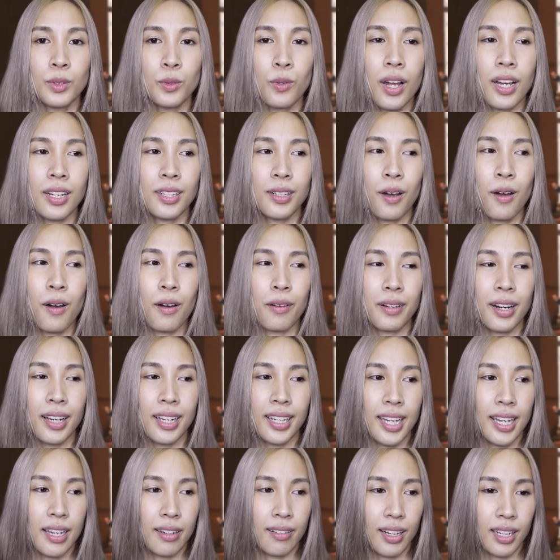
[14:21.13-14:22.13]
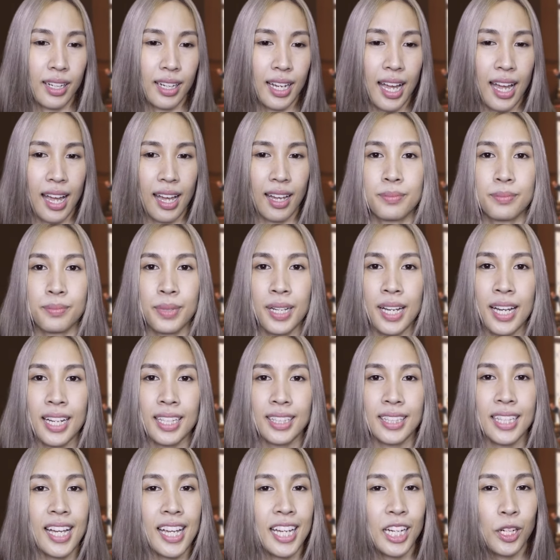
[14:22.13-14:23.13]
วางของระเกะระกะภาย
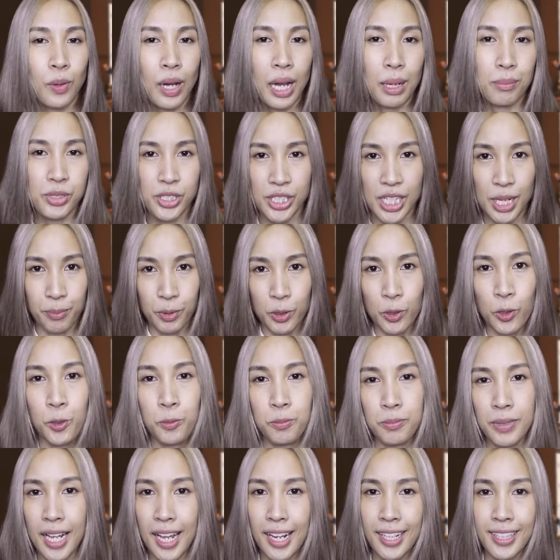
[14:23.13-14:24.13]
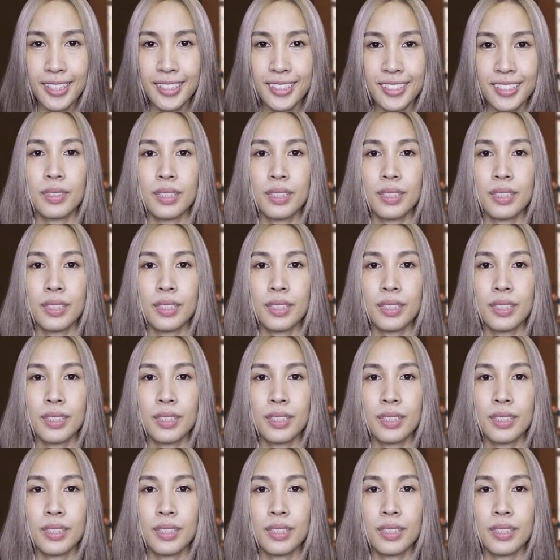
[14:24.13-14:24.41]
ใต้ความเฉียบคมนั้น